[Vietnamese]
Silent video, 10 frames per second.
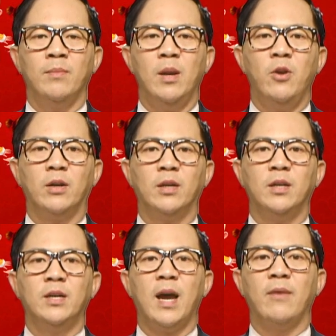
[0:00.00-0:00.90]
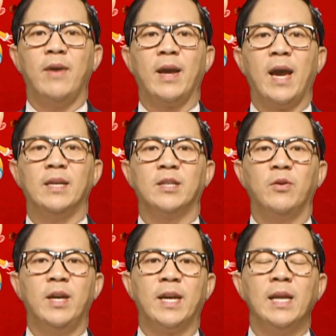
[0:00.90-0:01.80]
Bình luận được đưa ra vài ngày sau
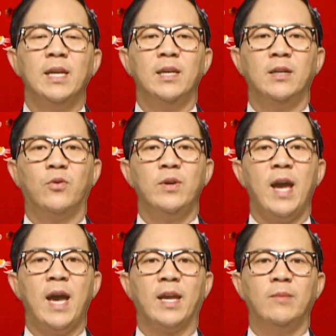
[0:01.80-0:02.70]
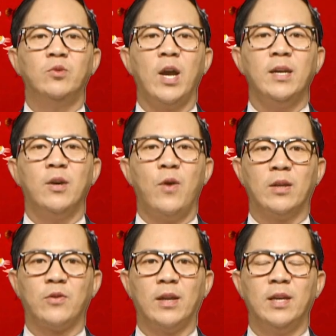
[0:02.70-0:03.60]
khi các lực lượng của Nga kiểm soát được
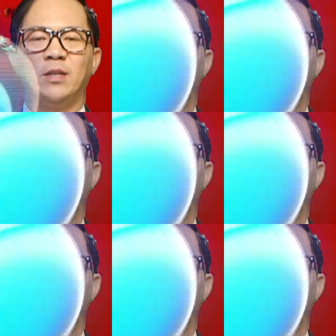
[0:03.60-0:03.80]
hoàn toàn thị